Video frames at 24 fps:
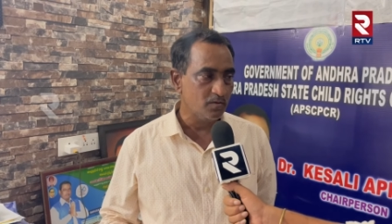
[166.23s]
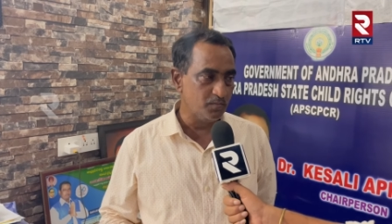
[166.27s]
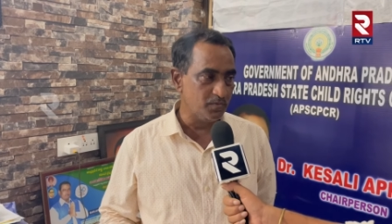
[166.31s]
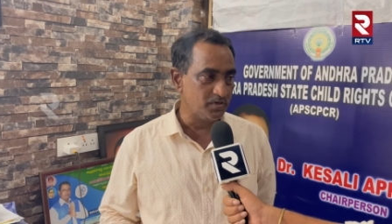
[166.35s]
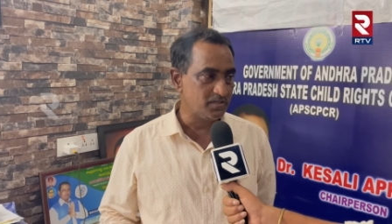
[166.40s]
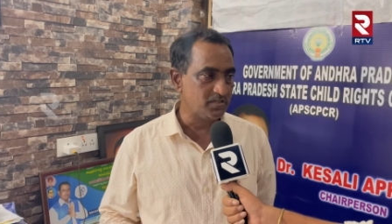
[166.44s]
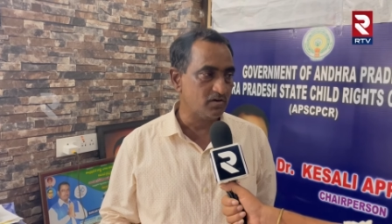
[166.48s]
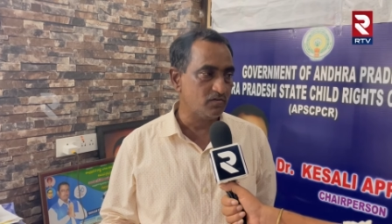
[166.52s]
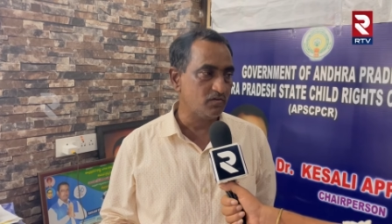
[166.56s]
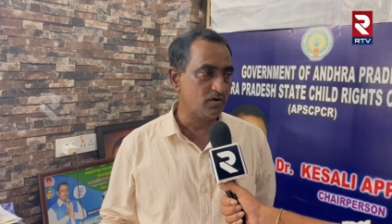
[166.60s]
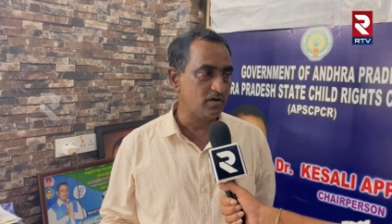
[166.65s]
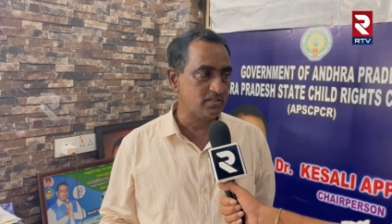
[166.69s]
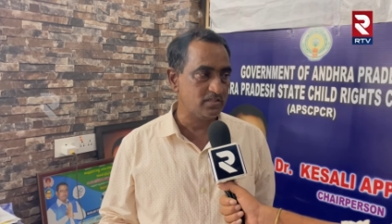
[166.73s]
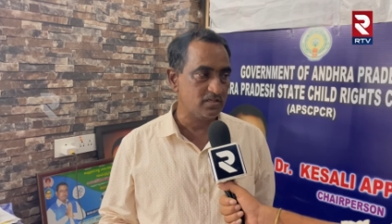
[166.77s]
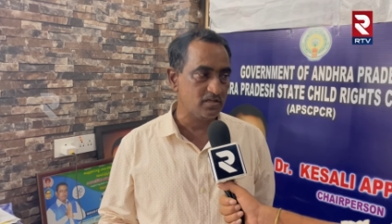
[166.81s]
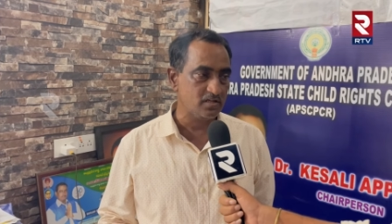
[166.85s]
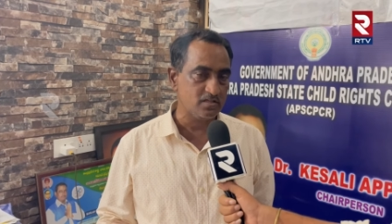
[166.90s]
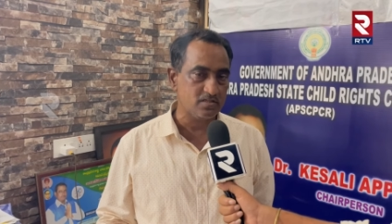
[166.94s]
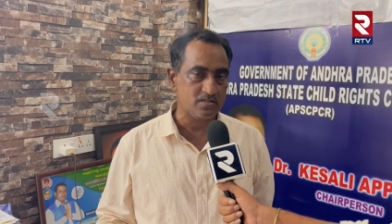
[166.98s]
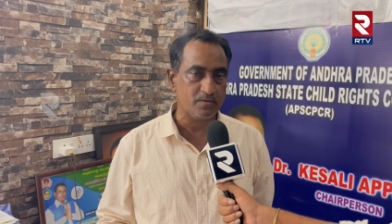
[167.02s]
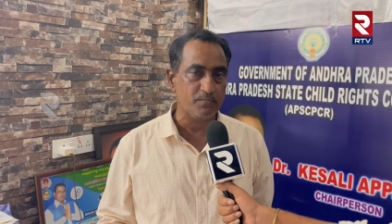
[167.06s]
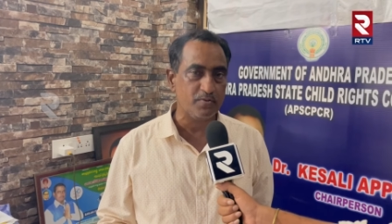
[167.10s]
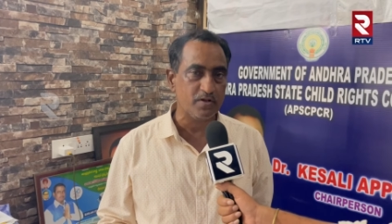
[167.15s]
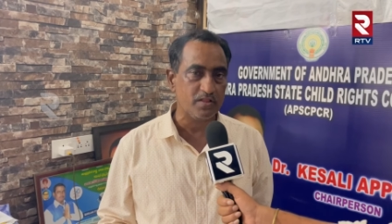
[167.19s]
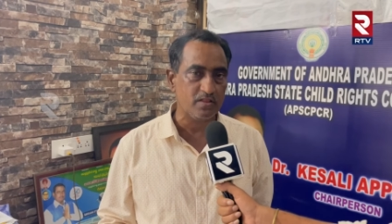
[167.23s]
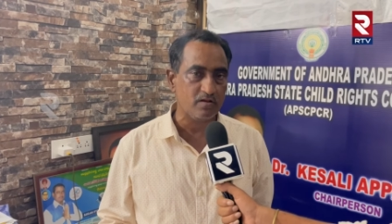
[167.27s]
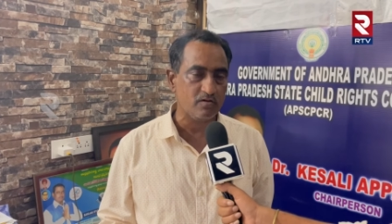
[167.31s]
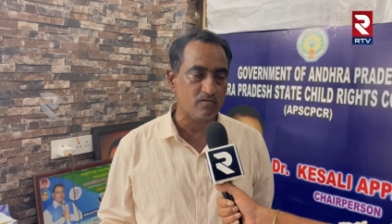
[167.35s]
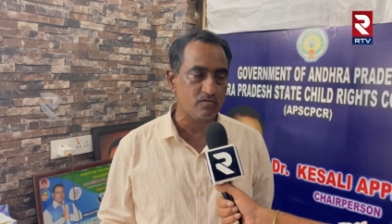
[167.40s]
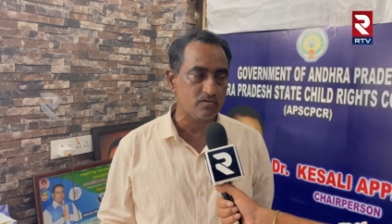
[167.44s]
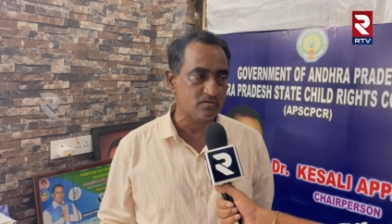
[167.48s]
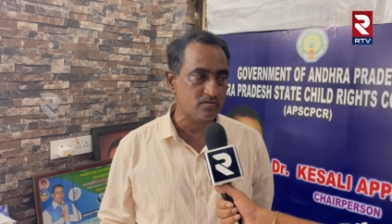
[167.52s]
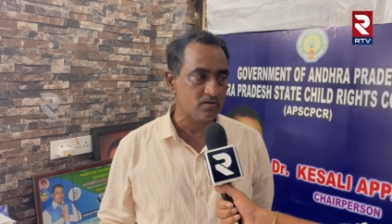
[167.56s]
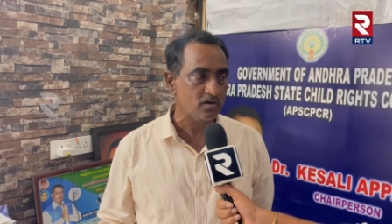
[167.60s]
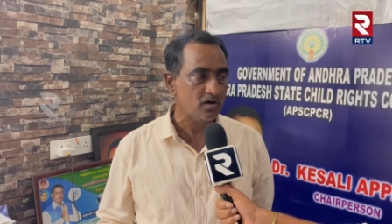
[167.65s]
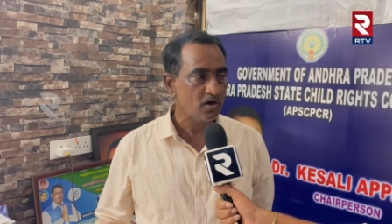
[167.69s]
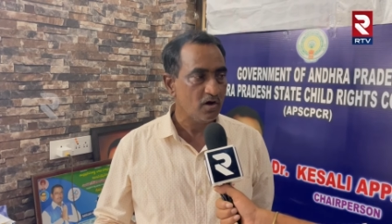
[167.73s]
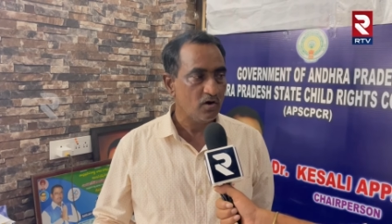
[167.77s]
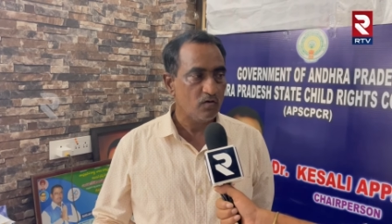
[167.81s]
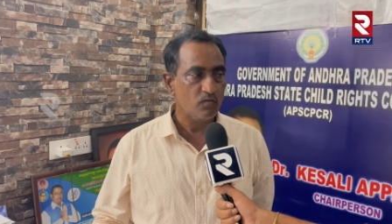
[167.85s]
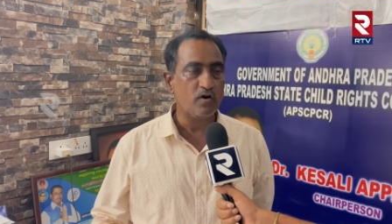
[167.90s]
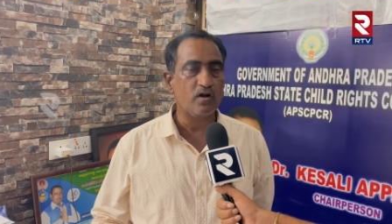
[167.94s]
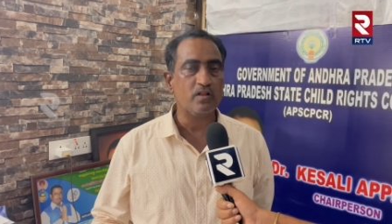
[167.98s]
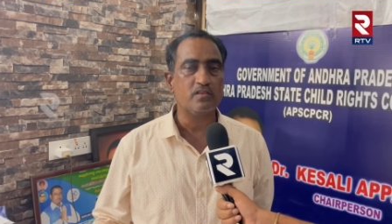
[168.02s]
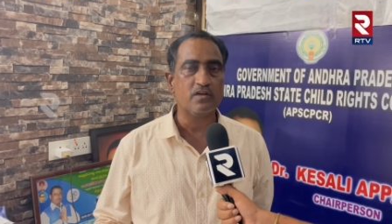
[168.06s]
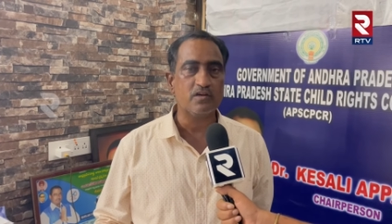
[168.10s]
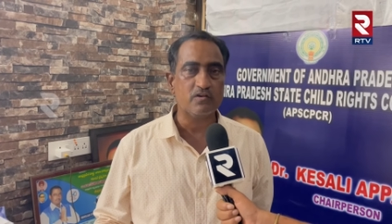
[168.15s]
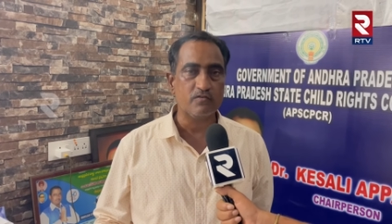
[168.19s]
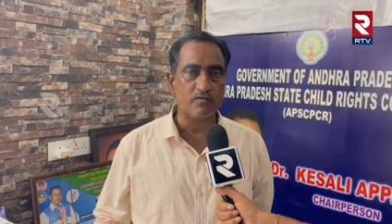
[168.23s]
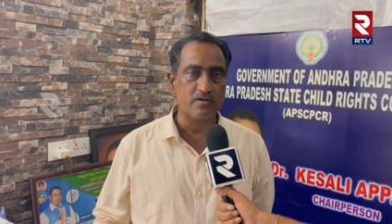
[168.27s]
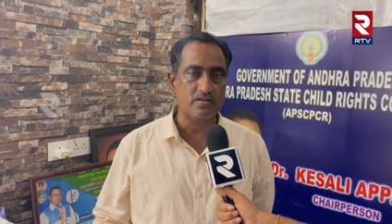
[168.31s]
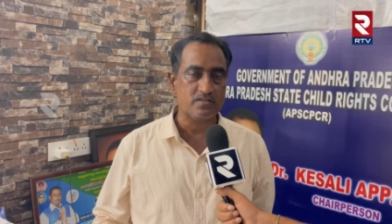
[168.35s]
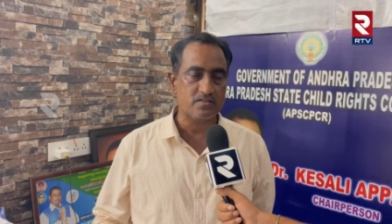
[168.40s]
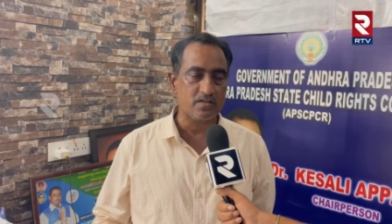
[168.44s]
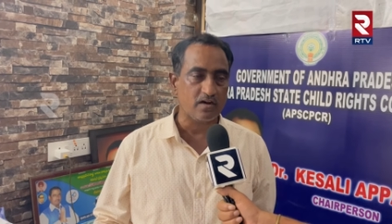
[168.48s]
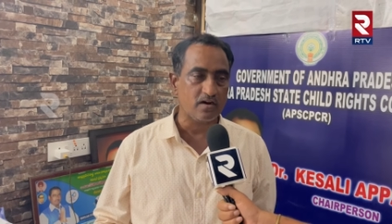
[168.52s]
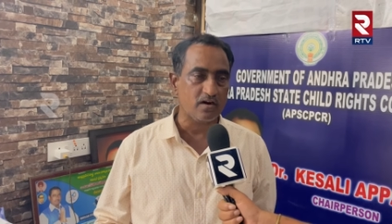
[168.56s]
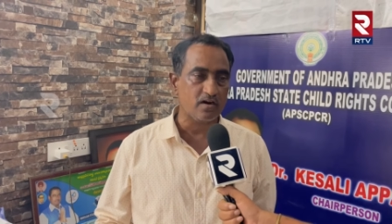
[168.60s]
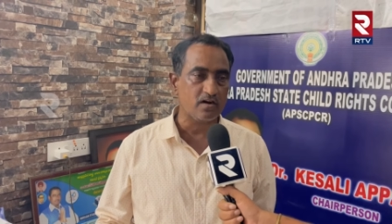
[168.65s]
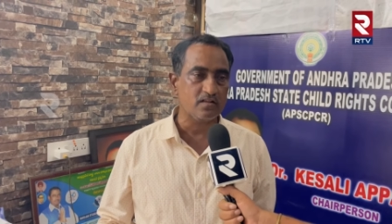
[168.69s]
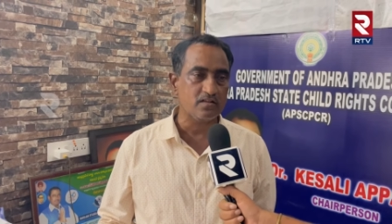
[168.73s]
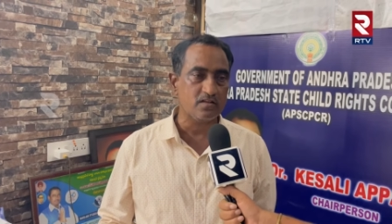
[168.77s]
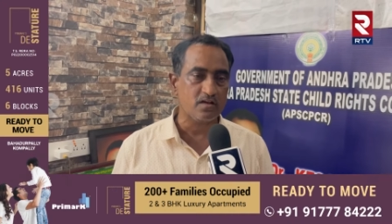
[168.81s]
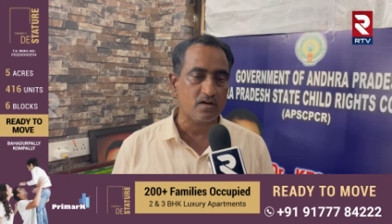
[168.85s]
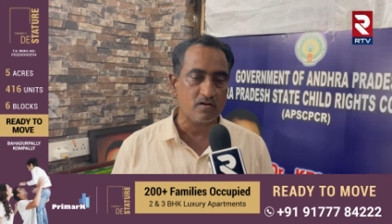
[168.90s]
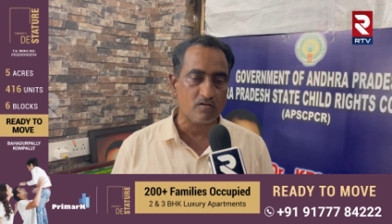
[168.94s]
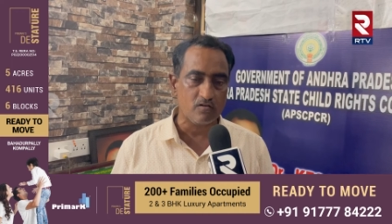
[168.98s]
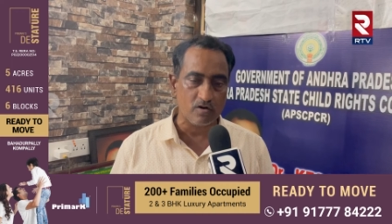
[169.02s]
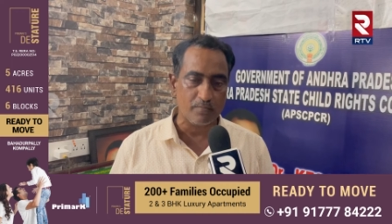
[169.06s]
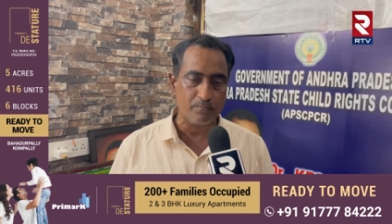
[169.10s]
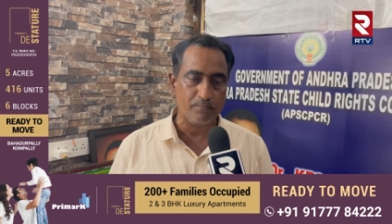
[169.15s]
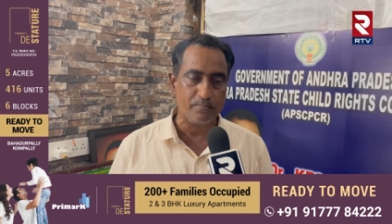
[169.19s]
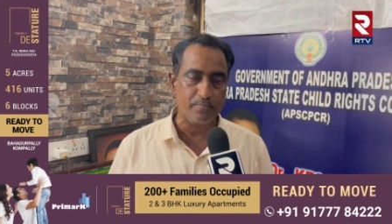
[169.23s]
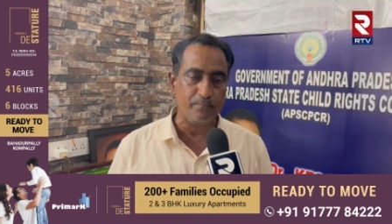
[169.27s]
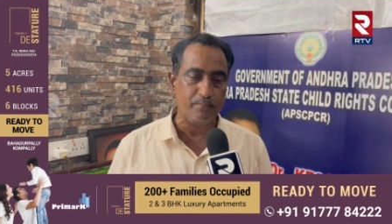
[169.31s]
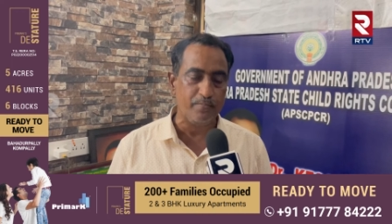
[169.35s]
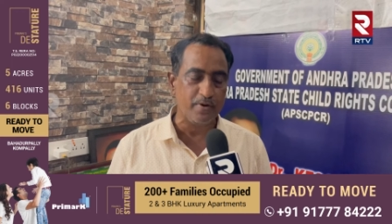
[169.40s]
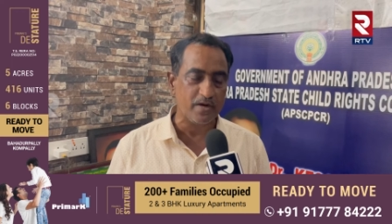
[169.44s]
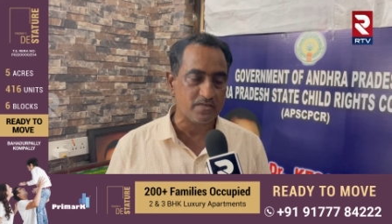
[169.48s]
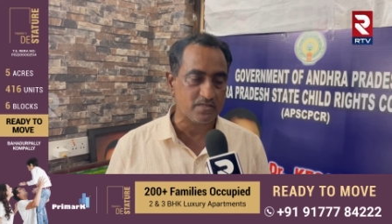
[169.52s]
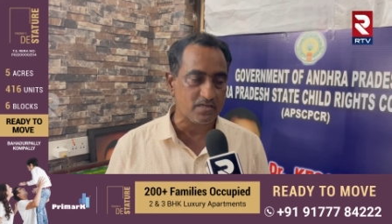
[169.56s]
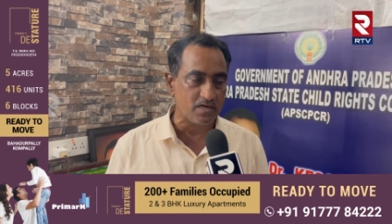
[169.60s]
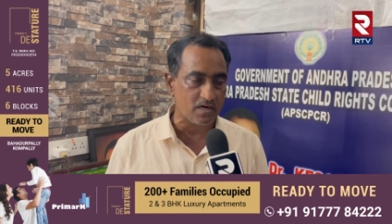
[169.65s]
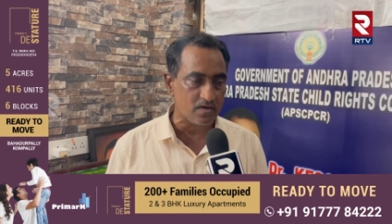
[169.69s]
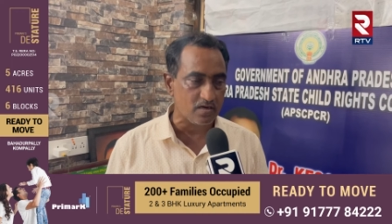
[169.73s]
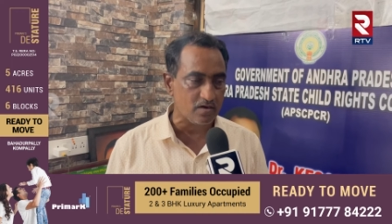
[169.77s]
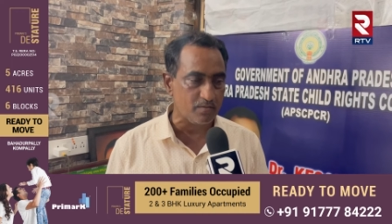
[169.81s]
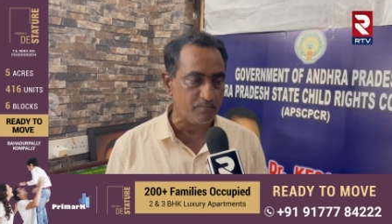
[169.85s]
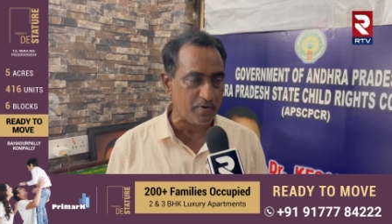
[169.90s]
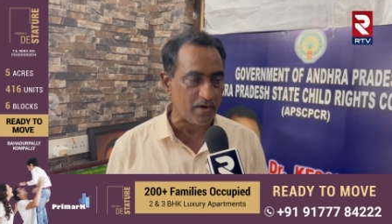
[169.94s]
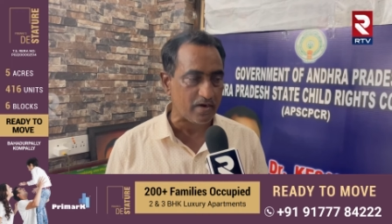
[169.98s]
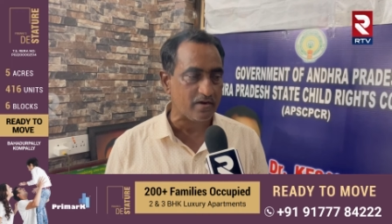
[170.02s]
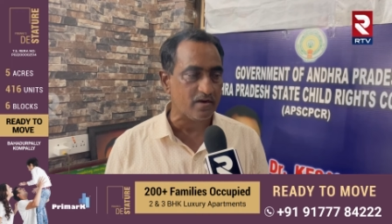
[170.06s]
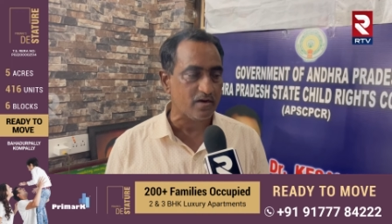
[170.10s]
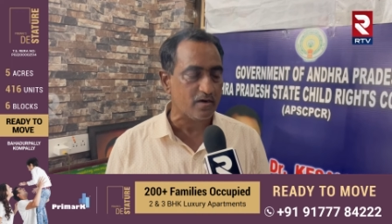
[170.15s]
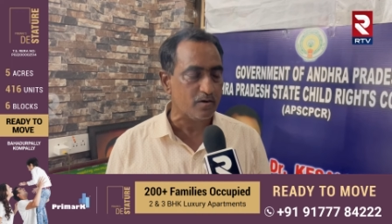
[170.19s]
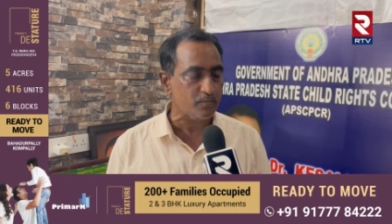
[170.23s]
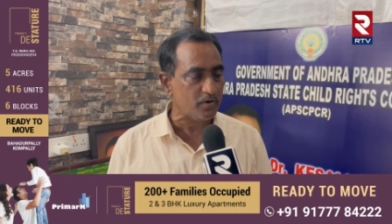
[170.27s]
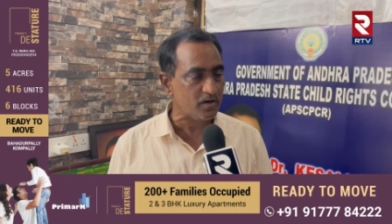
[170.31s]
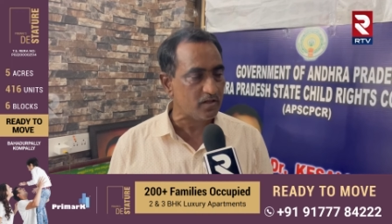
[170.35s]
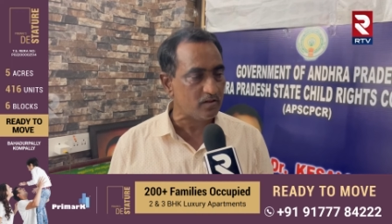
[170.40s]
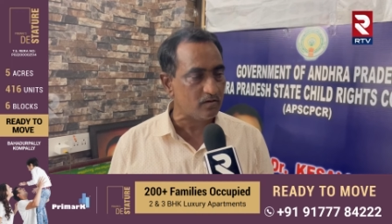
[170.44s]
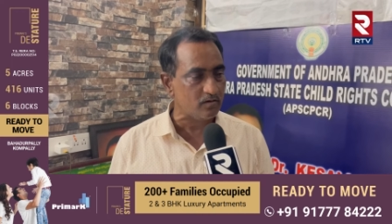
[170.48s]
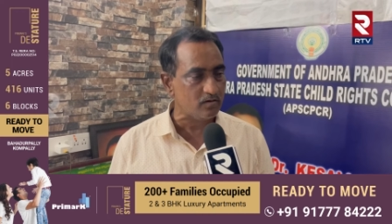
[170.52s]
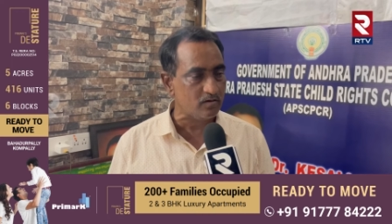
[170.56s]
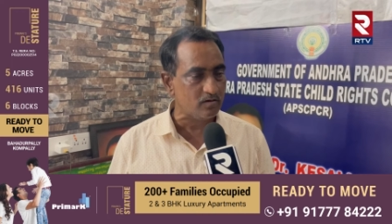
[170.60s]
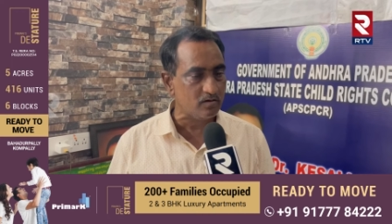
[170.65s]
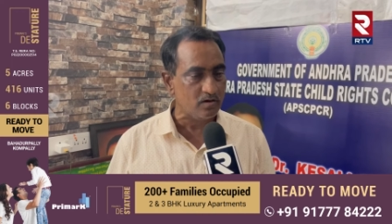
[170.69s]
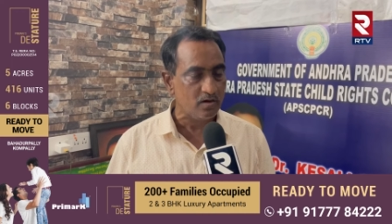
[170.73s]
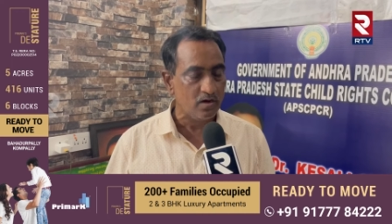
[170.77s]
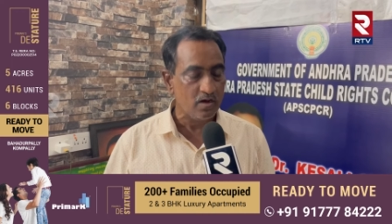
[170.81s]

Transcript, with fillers: మిషన్ అది సిబ్బంది అవ్వచ్చు వాళ్ళతో ఇటువంటి సంఘటనలు జరగకుండా బెక్షాట్ బెగ్గింగ్ మీద ఉన్న